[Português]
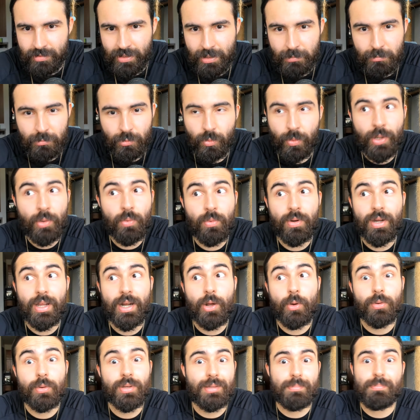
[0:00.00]
sabe? Não é um
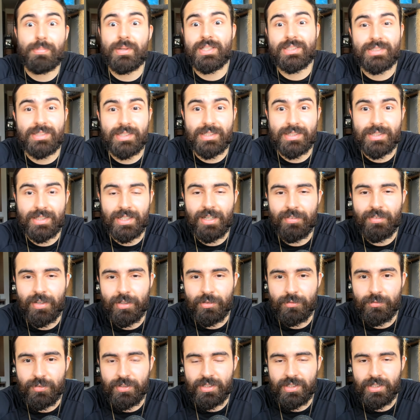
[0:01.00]
grau que precisa levar
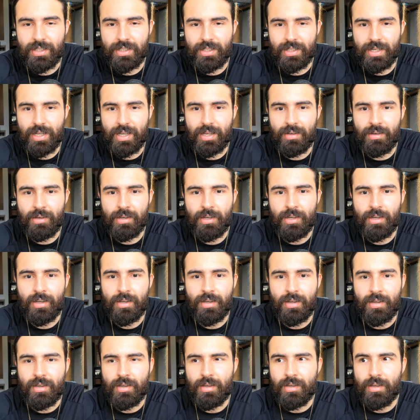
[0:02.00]
no veterinário.
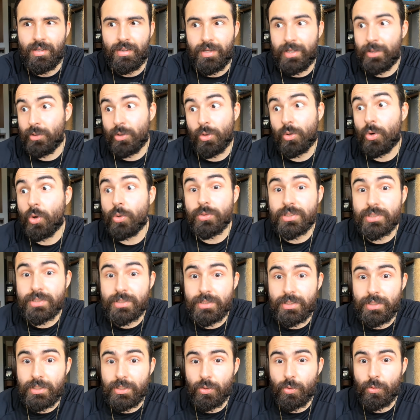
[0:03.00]
Eu não
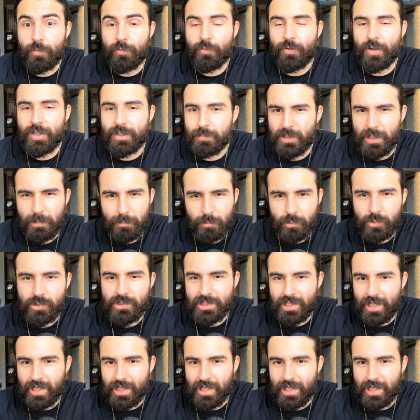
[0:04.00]
consigo fazer, porque muitos